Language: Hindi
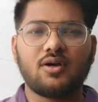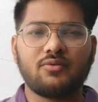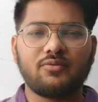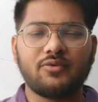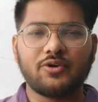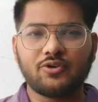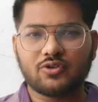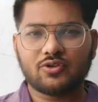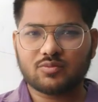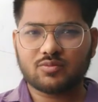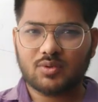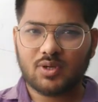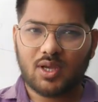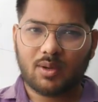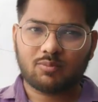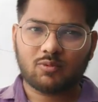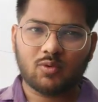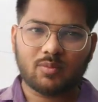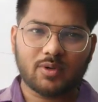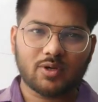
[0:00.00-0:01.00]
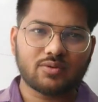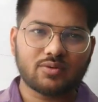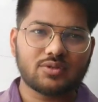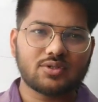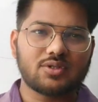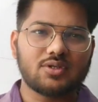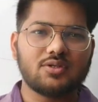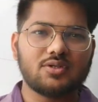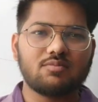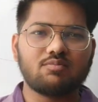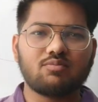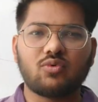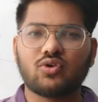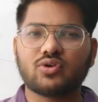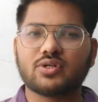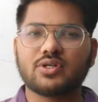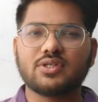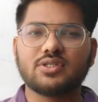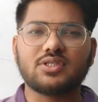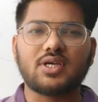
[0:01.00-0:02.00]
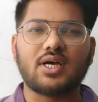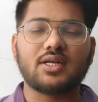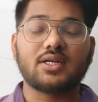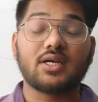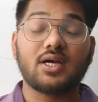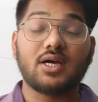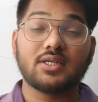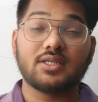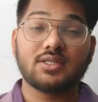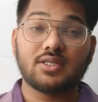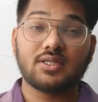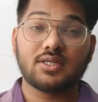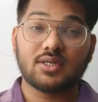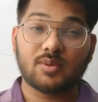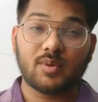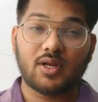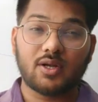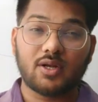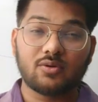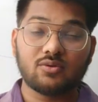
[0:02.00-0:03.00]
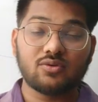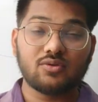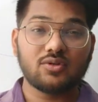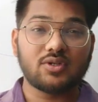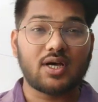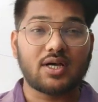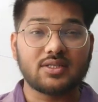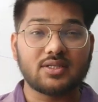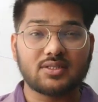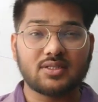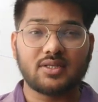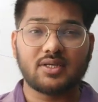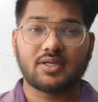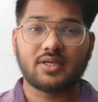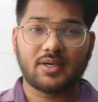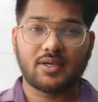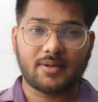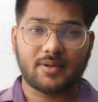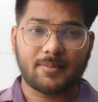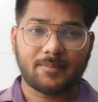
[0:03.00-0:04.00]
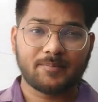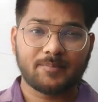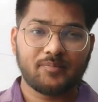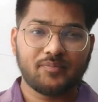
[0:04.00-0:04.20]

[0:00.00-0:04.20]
वीडियोस में आपको मैं कुछ इंपॉर्टेंट जानकारी देने वाला हूँ तो ध्यान से देखिएगा